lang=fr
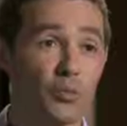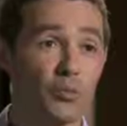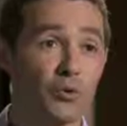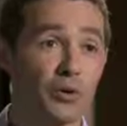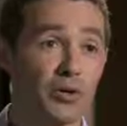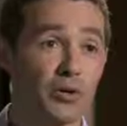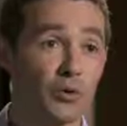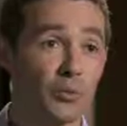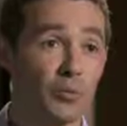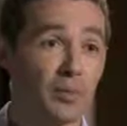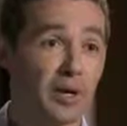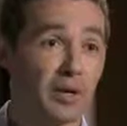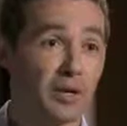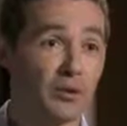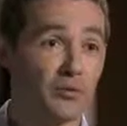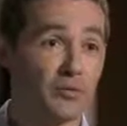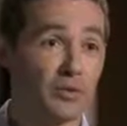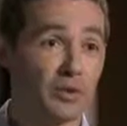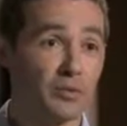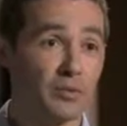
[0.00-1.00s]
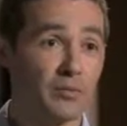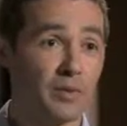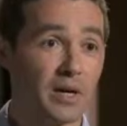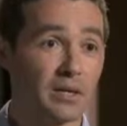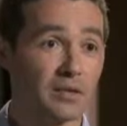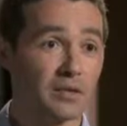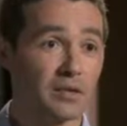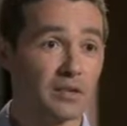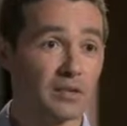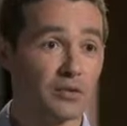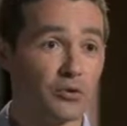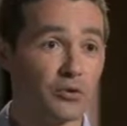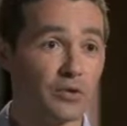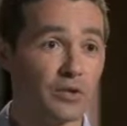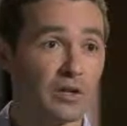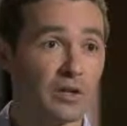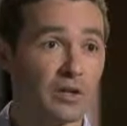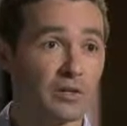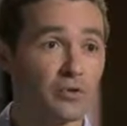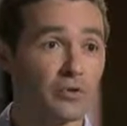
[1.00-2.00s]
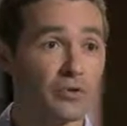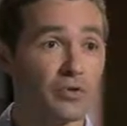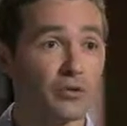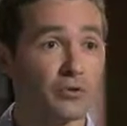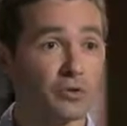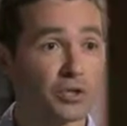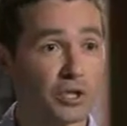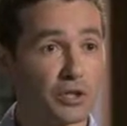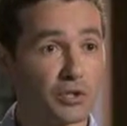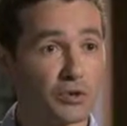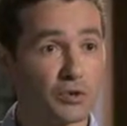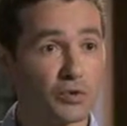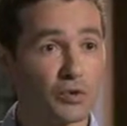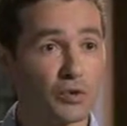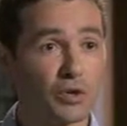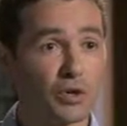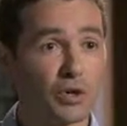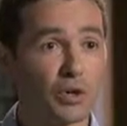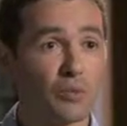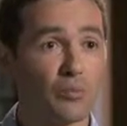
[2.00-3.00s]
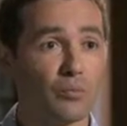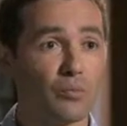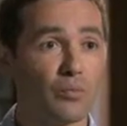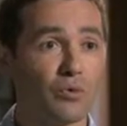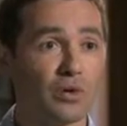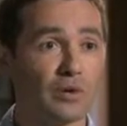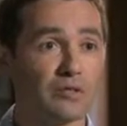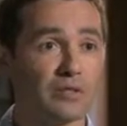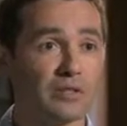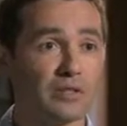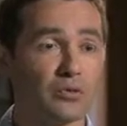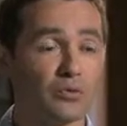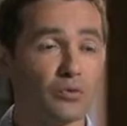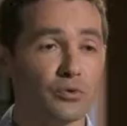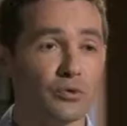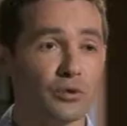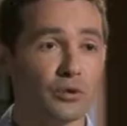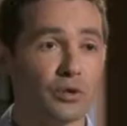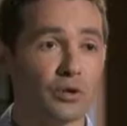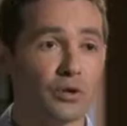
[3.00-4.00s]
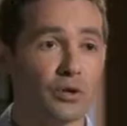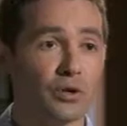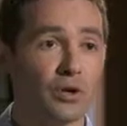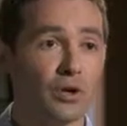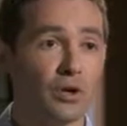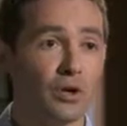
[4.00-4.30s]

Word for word: on pourrait comparer le vin de marque d'un négociant à ce qu'est le château pour un viticulteur.